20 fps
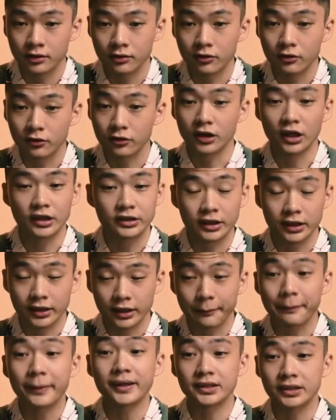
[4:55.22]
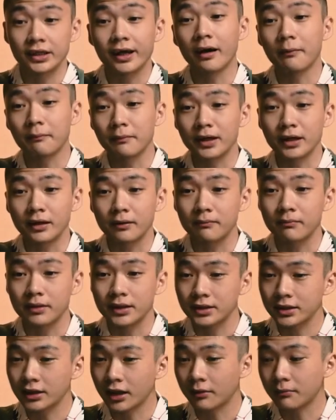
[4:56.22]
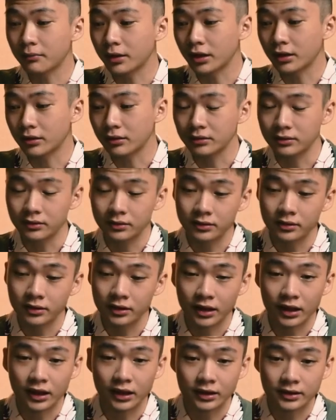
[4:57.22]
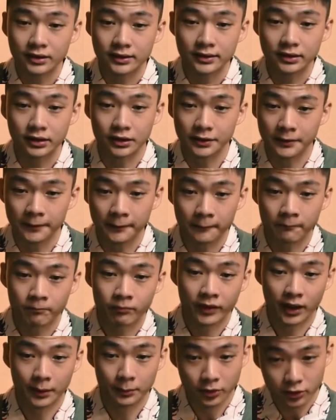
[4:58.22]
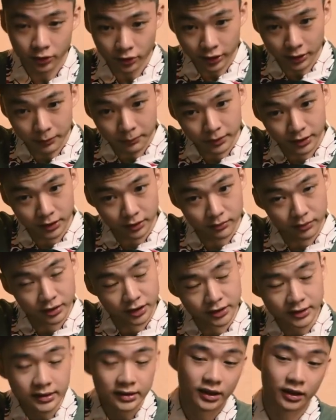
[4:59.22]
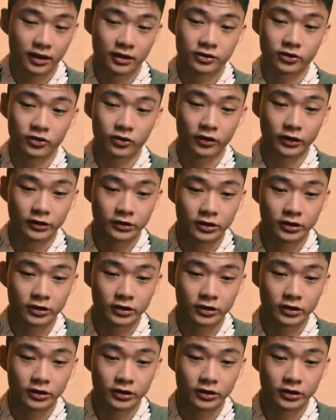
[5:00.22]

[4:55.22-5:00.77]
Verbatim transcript: Untuk kerja ya pasti aman, pasti aman. Tenang saja. Tapi untuk gaming, X nggak lagi.